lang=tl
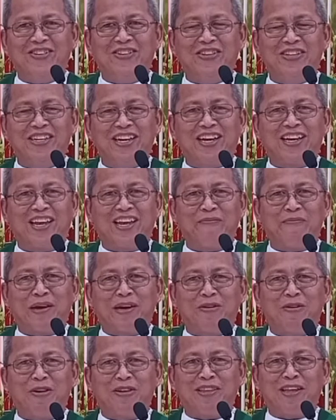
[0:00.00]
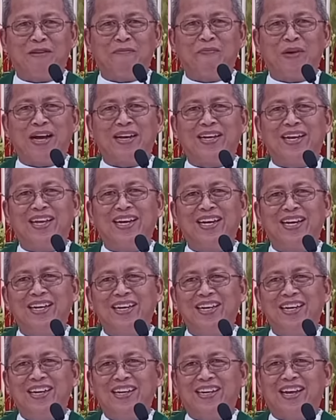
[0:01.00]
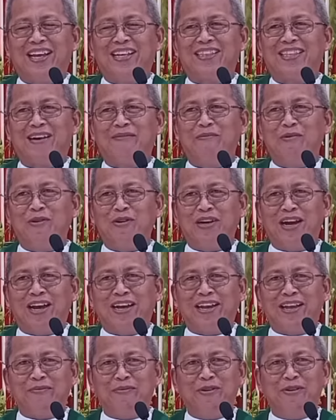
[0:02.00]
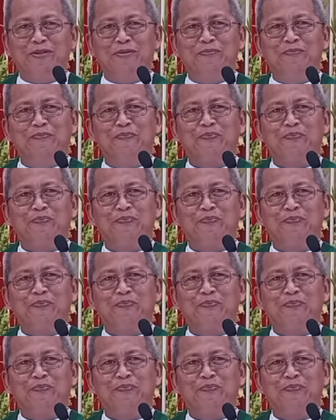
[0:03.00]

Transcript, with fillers: tinuod ang ipanulting pader, nahitabo na nimo.